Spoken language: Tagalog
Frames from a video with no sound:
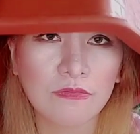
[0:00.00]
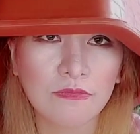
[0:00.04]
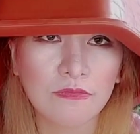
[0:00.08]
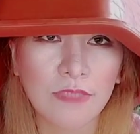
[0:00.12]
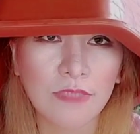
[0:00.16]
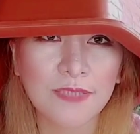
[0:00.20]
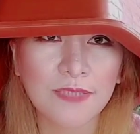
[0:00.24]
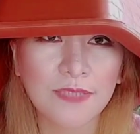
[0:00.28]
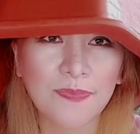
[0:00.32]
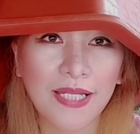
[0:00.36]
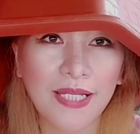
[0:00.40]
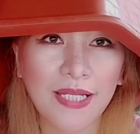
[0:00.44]

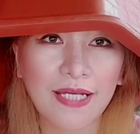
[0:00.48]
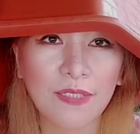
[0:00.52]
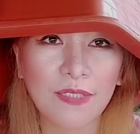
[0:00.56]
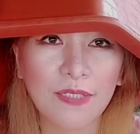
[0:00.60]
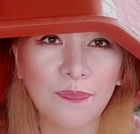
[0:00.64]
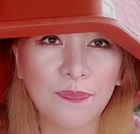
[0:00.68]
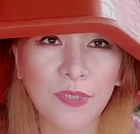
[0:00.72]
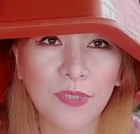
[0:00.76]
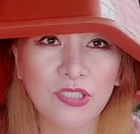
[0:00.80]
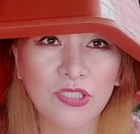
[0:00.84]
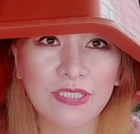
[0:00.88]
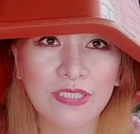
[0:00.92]
Mas
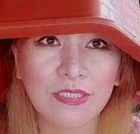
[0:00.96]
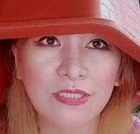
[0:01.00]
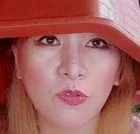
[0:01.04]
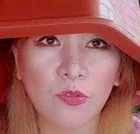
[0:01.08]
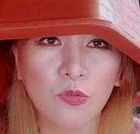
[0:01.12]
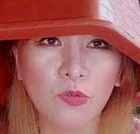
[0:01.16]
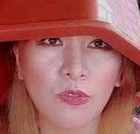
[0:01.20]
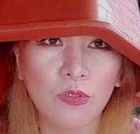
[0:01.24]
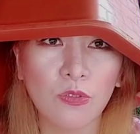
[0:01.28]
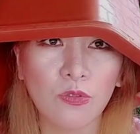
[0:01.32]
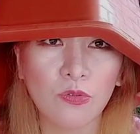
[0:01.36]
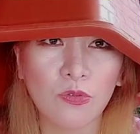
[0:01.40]
malaki pa siya sa
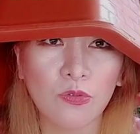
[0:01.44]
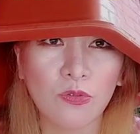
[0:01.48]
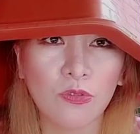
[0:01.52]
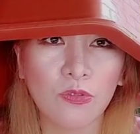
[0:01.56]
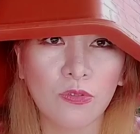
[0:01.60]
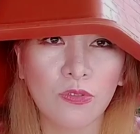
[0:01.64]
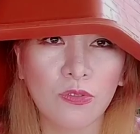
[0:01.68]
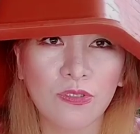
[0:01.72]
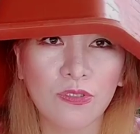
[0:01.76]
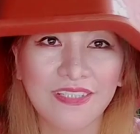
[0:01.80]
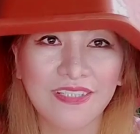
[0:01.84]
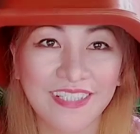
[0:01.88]
ulo
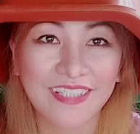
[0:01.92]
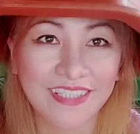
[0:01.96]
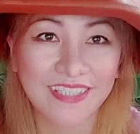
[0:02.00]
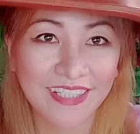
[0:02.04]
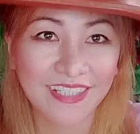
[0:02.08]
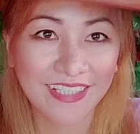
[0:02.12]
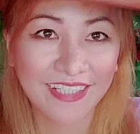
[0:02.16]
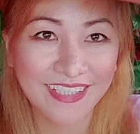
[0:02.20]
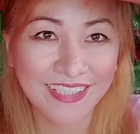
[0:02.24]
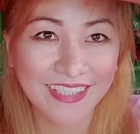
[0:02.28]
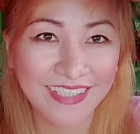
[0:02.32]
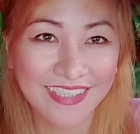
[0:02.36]
ko.
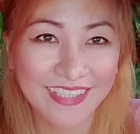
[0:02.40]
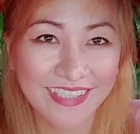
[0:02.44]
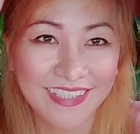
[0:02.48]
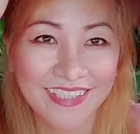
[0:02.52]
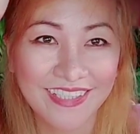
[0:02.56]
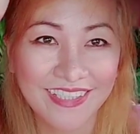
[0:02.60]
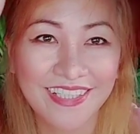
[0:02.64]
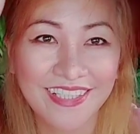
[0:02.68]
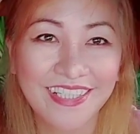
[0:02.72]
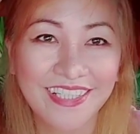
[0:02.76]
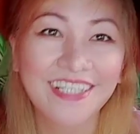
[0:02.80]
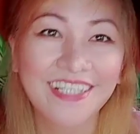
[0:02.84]
Yan.
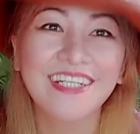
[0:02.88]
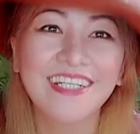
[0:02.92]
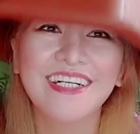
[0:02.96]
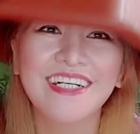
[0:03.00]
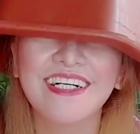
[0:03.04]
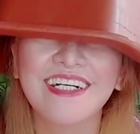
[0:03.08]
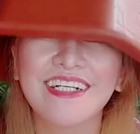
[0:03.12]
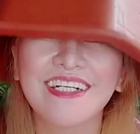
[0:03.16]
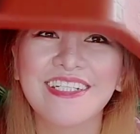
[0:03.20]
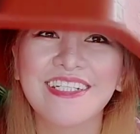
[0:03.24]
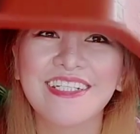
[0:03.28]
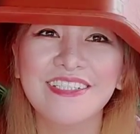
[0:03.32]

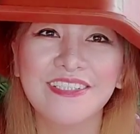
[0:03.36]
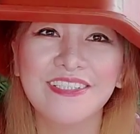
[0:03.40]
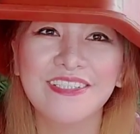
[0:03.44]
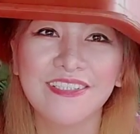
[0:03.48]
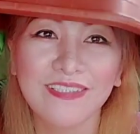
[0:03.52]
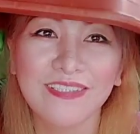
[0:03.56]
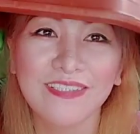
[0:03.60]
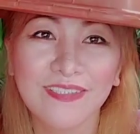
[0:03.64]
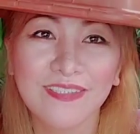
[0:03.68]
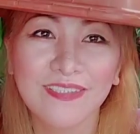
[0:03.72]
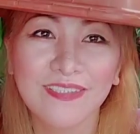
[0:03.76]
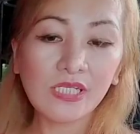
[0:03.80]
Ayan
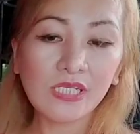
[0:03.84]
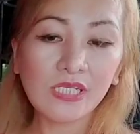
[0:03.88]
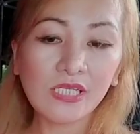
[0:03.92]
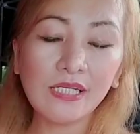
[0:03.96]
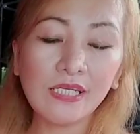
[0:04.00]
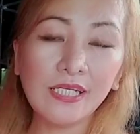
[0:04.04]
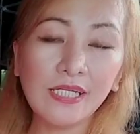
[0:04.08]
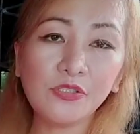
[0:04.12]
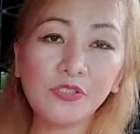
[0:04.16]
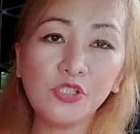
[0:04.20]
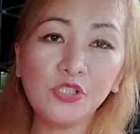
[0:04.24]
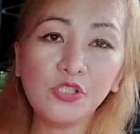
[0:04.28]
no.
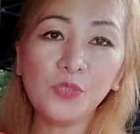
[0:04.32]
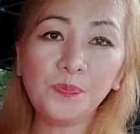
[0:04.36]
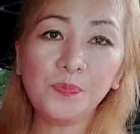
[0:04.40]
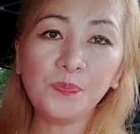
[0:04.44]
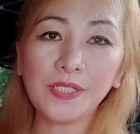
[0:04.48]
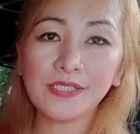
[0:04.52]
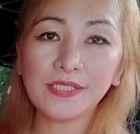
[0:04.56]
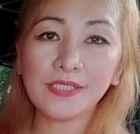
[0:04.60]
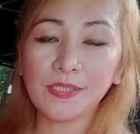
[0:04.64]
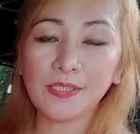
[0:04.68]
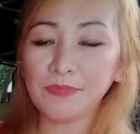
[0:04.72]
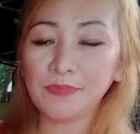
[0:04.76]
Ito yung
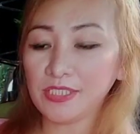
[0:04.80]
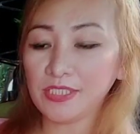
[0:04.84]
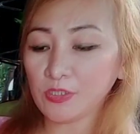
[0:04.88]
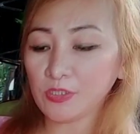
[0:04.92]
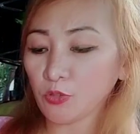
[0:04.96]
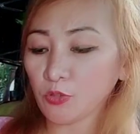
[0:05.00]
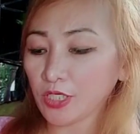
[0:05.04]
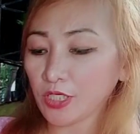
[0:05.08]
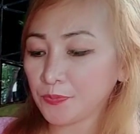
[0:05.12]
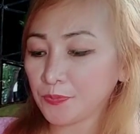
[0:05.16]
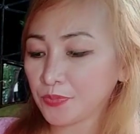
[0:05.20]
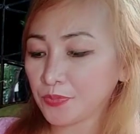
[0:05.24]
pagtamnan
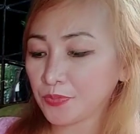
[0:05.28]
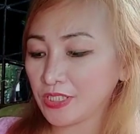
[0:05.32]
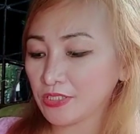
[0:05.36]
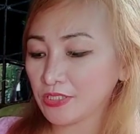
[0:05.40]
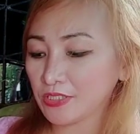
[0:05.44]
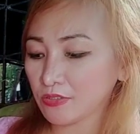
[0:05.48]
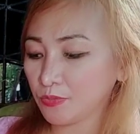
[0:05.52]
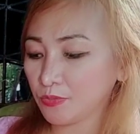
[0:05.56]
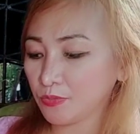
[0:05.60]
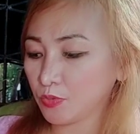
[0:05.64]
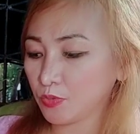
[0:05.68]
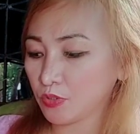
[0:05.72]
ko kay
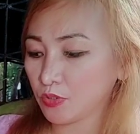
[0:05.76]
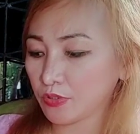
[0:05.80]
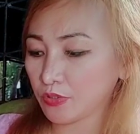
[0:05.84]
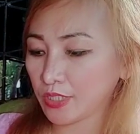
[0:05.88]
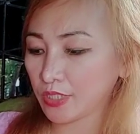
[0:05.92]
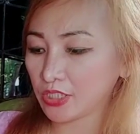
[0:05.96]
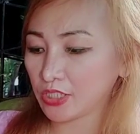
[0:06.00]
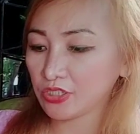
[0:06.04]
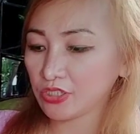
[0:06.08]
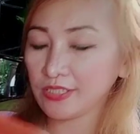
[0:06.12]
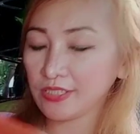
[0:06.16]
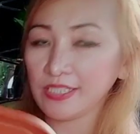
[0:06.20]
Prince of Orange.